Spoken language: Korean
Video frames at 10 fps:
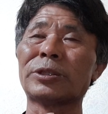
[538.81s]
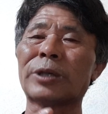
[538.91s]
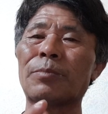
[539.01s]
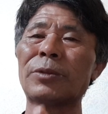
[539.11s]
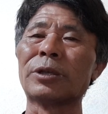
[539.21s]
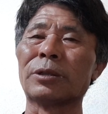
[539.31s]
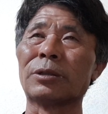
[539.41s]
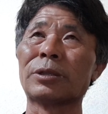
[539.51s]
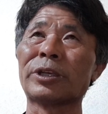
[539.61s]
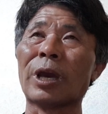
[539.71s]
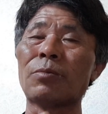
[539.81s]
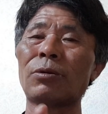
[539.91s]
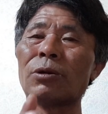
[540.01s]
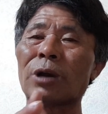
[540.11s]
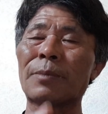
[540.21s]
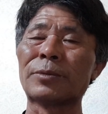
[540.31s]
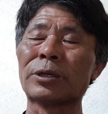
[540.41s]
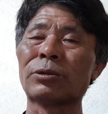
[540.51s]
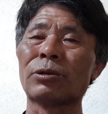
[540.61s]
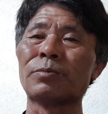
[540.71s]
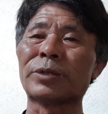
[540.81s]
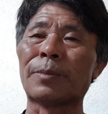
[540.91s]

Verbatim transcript: 잡는 개불로 감성돔